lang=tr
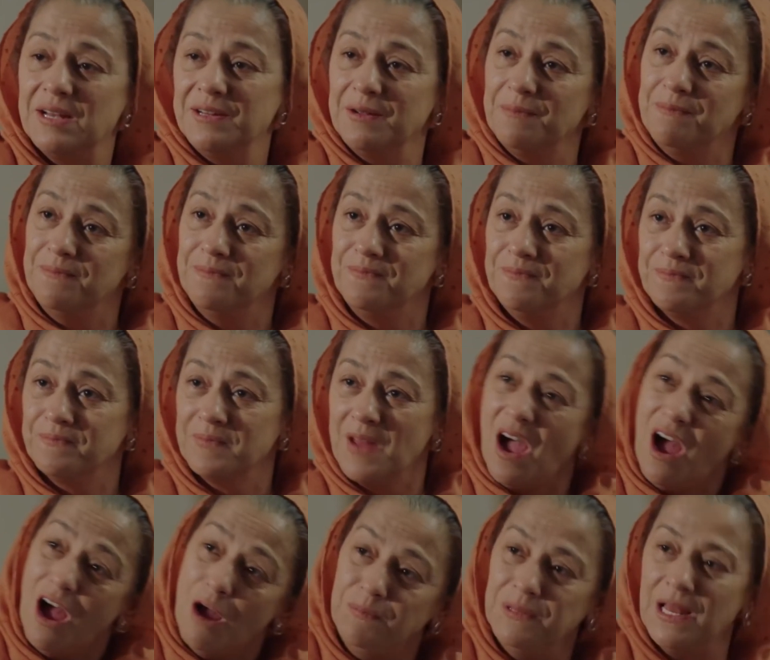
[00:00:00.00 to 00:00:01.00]
Hanım.
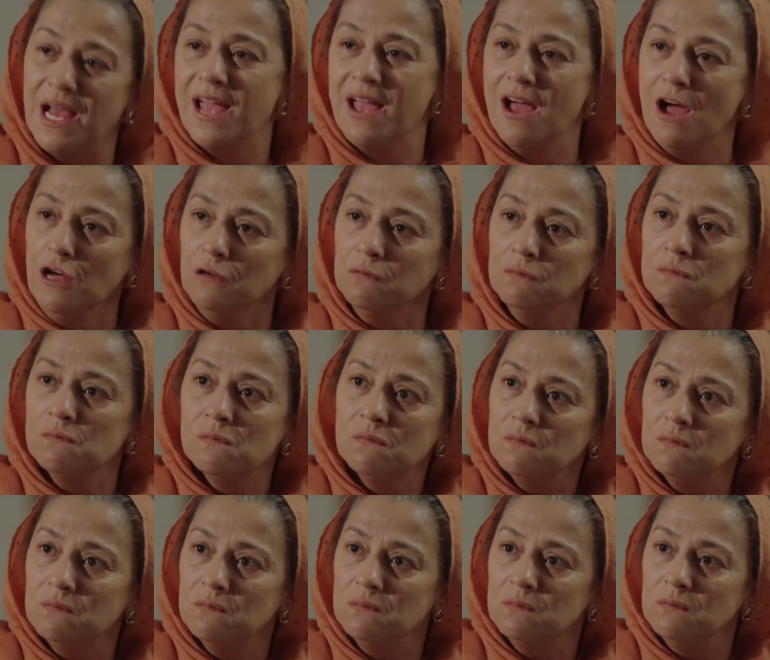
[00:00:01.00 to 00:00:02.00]
Abla ya.
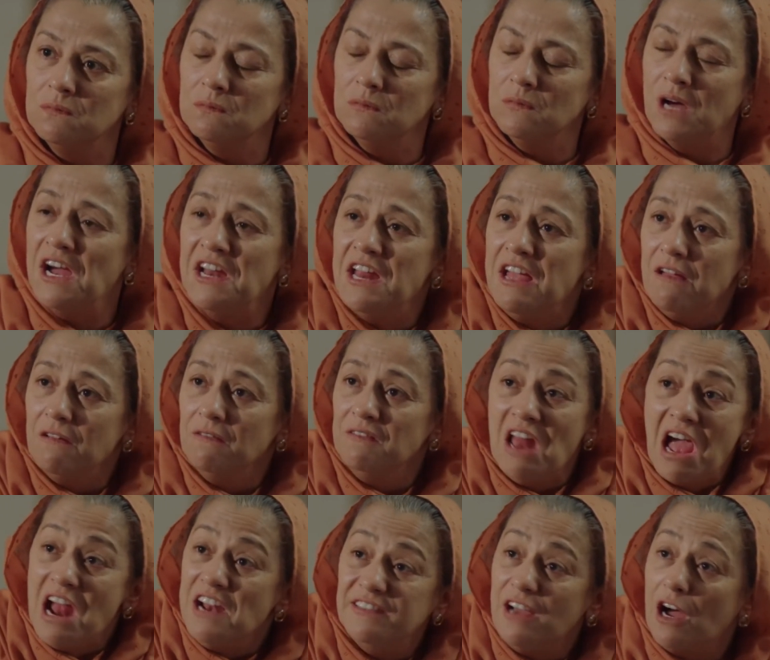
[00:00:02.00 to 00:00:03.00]
Hani
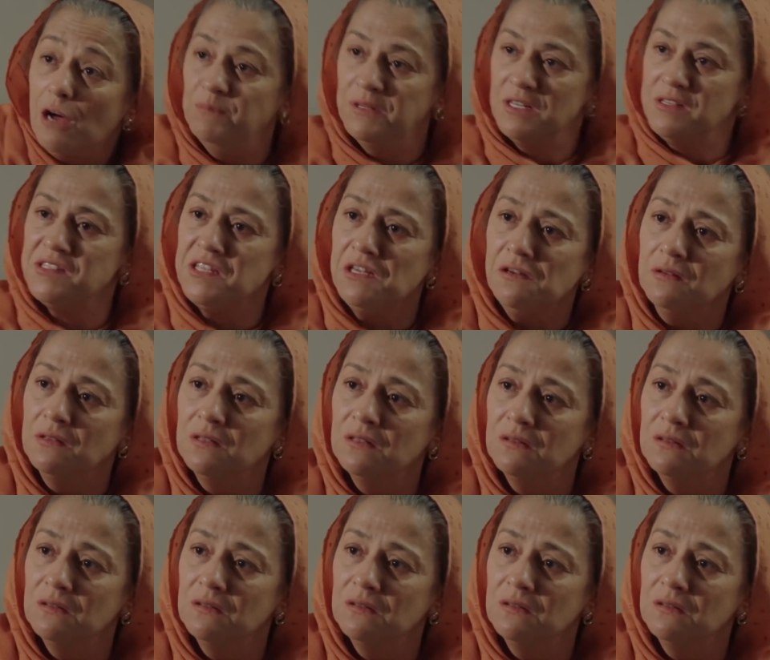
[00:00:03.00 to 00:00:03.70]
nerede ablası?